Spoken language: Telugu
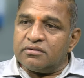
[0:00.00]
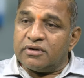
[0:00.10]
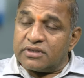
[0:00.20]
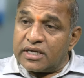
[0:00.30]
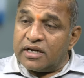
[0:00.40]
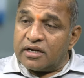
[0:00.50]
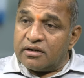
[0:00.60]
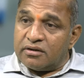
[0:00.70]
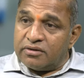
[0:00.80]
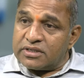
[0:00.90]
వ్యవసాయ
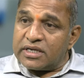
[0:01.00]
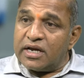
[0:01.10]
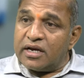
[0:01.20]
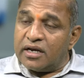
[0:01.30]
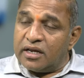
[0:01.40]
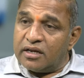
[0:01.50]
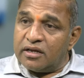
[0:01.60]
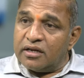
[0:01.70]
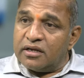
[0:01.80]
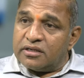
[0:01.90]
వ్యవసాయాన్ని
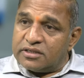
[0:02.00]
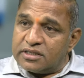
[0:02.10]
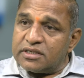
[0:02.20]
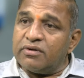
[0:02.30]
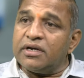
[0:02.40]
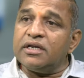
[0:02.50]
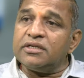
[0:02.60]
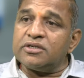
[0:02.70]
చేసే వాళ్ళనే